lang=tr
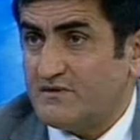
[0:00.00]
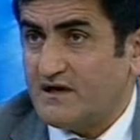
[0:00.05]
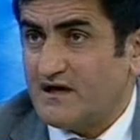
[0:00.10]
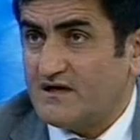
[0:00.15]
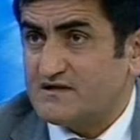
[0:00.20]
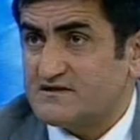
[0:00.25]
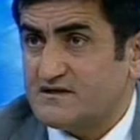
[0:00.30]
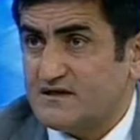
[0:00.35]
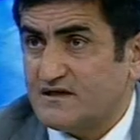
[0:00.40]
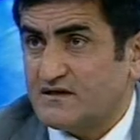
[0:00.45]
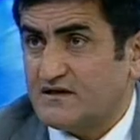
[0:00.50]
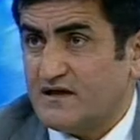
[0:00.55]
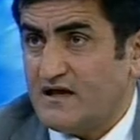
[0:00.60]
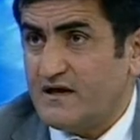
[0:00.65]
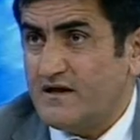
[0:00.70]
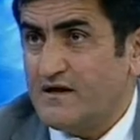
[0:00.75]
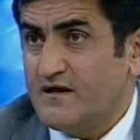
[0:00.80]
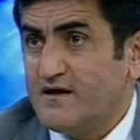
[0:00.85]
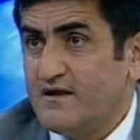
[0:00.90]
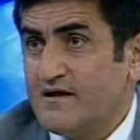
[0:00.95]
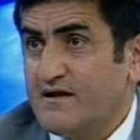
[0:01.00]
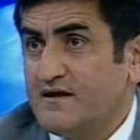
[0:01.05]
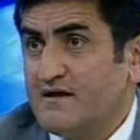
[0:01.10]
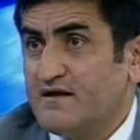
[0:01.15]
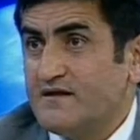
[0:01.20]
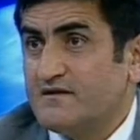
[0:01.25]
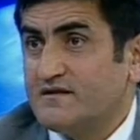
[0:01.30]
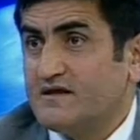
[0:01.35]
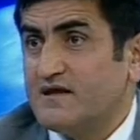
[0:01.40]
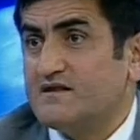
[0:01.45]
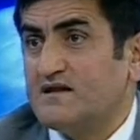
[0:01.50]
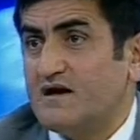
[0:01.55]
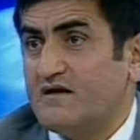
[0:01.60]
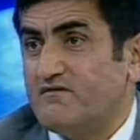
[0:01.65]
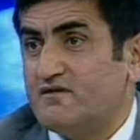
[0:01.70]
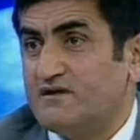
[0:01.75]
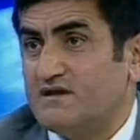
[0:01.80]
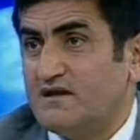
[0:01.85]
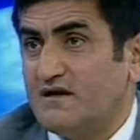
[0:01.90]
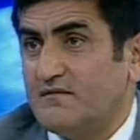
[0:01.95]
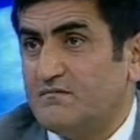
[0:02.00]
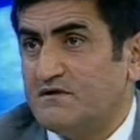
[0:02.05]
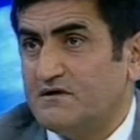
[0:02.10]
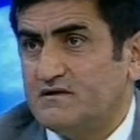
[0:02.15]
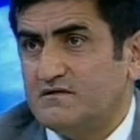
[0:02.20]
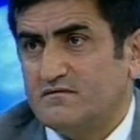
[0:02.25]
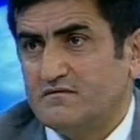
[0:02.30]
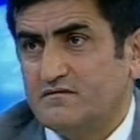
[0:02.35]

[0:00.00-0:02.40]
hastalıklar tedavi edilebilir.